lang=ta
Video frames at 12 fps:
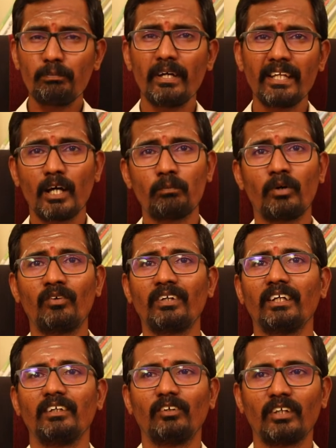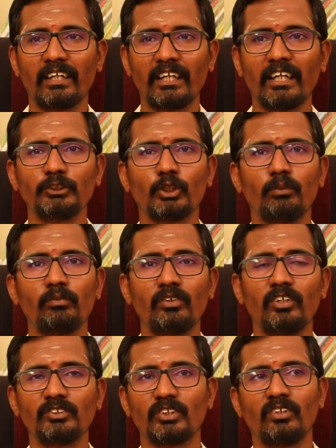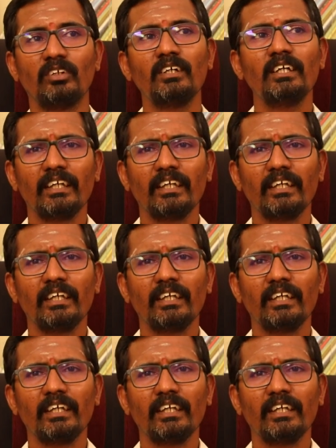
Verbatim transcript: பெரிய அமௌண்ட்டு ஒரு ரெண்டு லட்சம் மூணு லட்சம்